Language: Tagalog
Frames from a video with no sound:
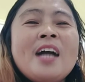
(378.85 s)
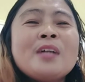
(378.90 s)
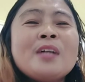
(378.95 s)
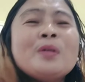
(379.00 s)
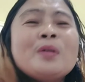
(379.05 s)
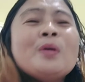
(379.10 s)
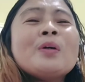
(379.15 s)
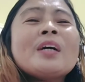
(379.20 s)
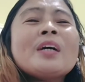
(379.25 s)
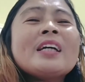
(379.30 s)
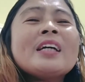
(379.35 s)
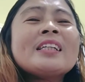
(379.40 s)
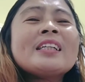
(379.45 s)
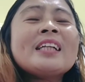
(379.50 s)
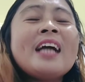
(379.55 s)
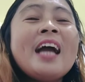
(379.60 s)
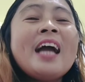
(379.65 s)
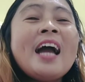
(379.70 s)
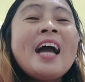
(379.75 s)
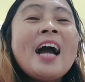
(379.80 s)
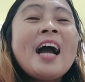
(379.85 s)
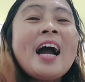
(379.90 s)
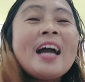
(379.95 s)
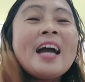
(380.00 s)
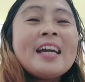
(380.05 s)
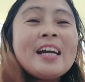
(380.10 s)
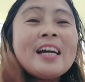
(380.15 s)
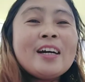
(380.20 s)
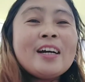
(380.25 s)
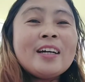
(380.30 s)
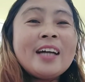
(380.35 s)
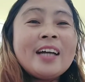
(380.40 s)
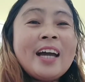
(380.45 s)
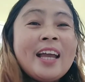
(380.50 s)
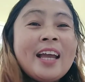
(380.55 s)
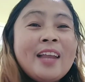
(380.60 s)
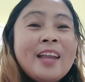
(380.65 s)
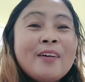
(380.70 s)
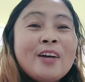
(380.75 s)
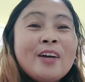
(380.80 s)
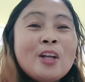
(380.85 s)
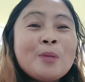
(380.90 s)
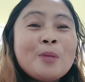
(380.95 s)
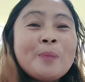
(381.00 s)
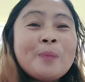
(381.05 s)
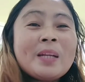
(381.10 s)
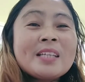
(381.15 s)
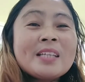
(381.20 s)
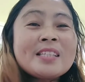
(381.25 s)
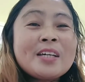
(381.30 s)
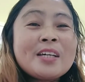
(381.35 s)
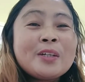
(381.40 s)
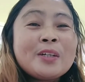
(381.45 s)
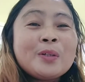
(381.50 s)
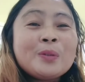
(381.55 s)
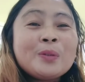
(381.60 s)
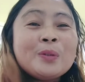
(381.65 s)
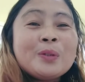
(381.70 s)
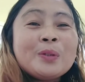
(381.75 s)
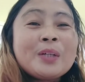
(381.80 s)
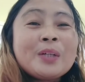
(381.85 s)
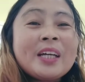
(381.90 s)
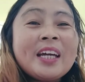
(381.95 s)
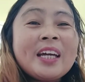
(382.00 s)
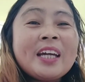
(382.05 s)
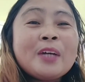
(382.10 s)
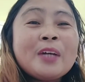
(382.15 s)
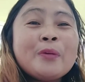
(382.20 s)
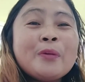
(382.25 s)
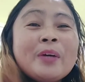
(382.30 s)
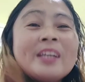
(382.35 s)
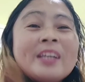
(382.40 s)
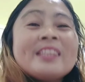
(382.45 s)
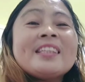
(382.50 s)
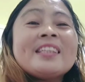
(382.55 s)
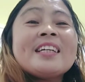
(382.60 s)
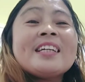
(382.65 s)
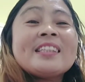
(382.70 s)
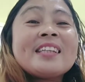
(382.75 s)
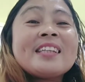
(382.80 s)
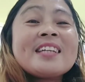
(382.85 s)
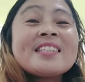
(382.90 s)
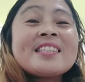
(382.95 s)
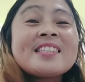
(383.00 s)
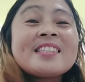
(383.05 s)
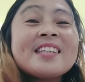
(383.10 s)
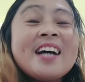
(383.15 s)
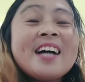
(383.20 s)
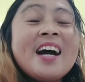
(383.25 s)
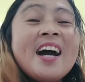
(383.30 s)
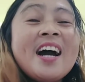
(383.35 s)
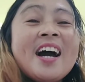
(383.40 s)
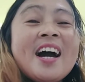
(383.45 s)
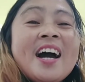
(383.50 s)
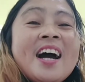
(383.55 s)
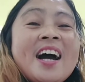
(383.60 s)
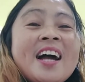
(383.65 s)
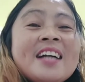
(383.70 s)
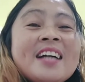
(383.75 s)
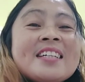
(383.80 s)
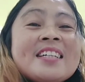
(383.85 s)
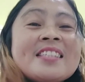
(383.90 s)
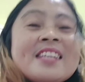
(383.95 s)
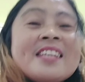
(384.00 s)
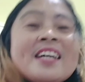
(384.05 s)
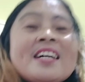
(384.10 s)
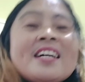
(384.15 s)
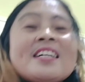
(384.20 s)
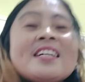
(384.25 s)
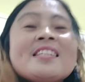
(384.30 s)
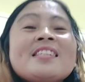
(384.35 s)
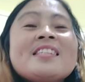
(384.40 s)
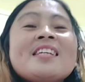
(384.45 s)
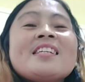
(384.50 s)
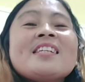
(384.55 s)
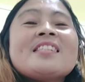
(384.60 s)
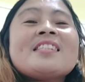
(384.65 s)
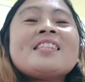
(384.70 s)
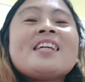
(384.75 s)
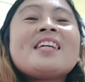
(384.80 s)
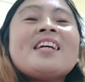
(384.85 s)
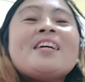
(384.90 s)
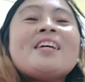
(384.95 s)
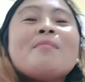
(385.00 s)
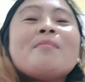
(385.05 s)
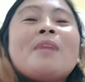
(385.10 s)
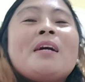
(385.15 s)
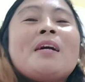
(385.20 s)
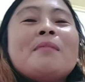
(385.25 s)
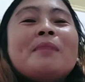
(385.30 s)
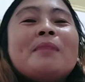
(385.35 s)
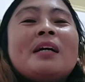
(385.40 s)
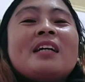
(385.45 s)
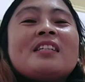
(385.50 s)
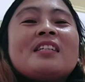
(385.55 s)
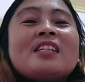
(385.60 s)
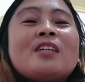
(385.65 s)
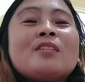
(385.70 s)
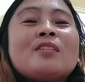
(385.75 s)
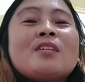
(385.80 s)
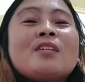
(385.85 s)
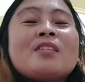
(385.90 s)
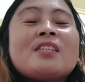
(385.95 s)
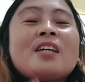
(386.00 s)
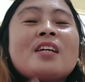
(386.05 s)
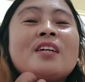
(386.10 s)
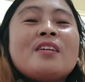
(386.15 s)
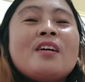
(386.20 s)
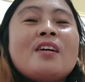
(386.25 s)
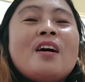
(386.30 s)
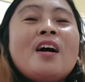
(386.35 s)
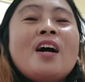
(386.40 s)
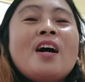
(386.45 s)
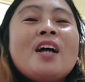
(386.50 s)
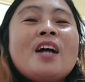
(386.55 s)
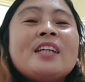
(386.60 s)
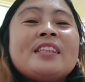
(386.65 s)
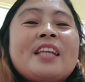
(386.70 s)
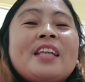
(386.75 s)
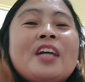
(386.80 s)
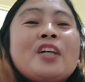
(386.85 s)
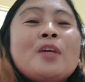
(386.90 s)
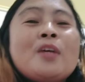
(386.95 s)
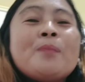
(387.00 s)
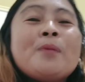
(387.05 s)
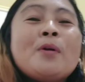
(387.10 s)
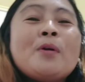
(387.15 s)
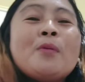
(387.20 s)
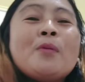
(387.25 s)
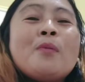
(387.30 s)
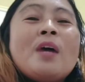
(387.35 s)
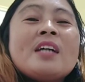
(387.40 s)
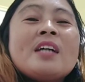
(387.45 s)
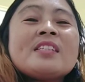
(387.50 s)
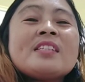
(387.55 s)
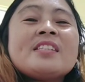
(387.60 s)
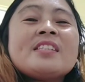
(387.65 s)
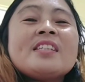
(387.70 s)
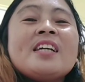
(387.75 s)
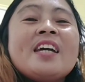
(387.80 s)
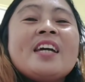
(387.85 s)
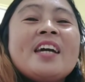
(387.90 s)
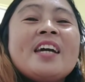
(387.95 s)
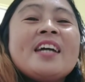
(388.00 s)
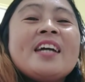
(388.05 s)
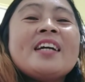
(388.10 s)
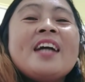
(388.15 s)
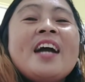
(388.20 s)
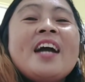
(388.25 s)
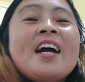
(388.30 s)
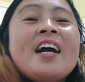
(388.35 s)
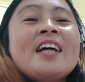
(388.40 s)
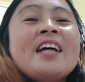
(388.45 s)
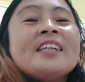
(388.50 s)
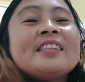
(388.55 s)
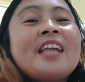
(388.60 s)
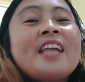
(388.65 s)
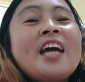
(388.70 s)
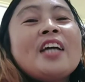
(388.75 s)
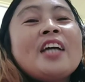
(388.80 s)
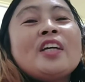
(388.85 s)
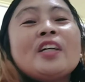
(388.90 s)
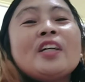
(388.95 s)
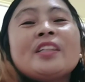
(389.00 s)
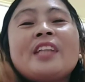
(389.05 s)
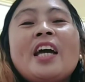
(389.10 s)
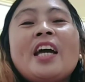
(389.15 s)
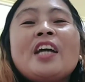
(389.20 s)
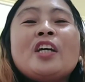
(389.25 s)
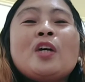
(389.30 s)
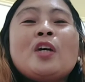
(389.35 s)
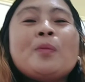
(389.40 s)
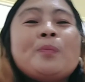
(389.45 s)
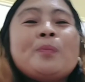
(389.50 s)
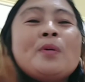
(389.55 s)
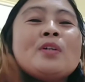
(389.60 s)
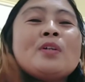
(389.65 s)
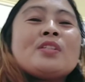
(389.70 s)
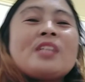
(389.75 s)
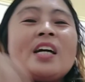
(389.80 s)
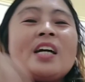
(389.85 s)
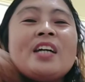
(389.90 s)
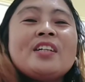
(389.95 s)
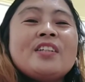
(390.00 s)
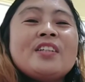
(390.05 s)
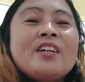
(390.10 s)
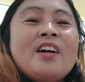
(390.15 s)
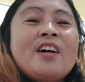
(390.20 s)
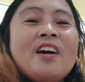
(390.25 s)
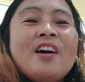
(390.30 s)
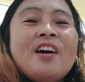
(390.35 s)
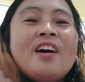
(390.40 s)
Cooking. Ay, ay, hello, hello pala sa'yo. Cooking with Tita Stars. Sisi, mega mega shoutout sa'yo. And thank you for watching. Thank you, thank you po sa inyo.